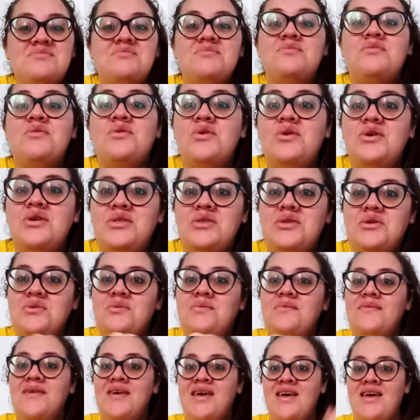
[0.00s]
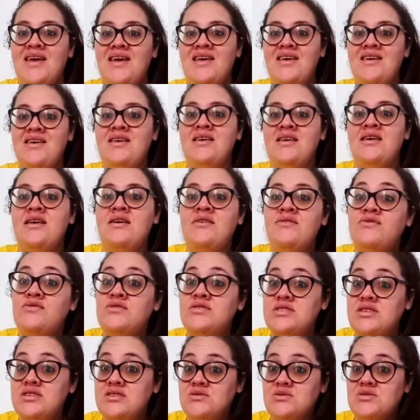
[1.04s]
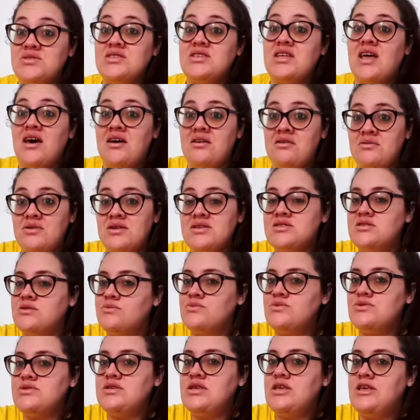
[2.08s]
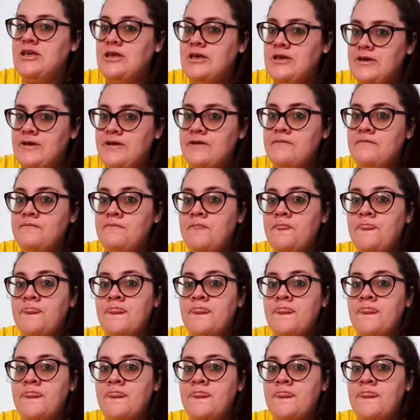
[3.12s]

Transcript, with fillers: Muito bem! Vocês gostaram dessa musiquinha?